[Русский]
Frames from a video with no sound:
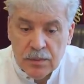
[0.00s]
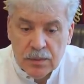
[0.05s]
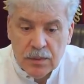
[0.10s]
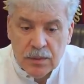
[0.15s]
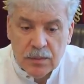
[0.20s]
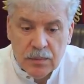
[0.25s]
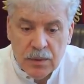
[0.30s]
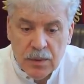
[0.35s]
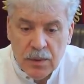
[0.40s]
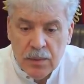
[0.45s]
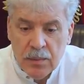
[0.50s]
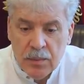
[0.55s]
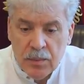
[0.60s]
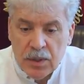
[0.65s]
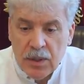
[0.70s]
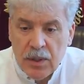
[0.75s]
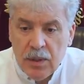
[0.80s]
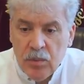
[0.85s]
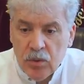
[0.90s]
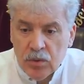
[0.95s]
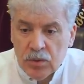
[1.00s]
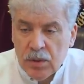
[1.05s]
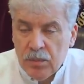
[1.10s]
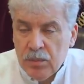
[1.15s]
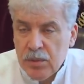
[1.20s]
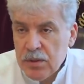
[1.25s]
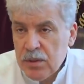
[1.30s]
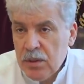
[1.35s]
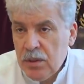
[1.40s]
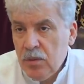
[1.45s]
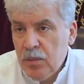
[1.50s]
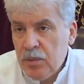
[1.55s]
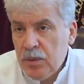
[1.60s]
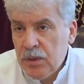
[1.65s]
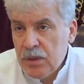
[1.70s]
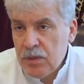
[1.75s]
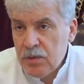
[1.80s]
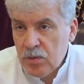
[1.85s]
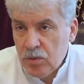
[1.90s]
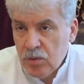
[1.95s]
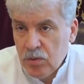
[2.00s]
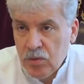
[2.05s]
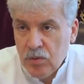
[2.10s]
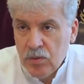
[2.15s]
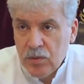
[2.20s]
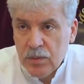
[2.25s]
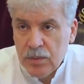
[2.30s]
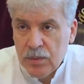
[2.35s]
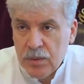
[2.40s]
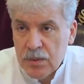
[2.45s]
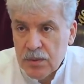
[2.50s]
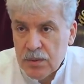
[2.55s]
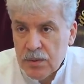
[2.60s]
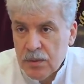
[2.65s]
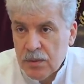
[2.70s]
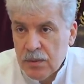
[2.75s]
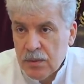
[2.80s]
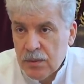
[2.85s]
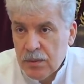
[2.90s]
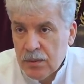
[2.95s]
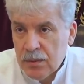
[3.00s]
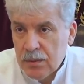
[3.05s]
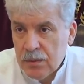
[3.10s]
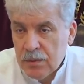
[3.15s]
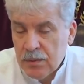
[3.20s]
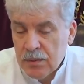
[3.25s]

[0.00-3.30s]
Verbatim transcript: там, проработки, без геоподоснова, без, э,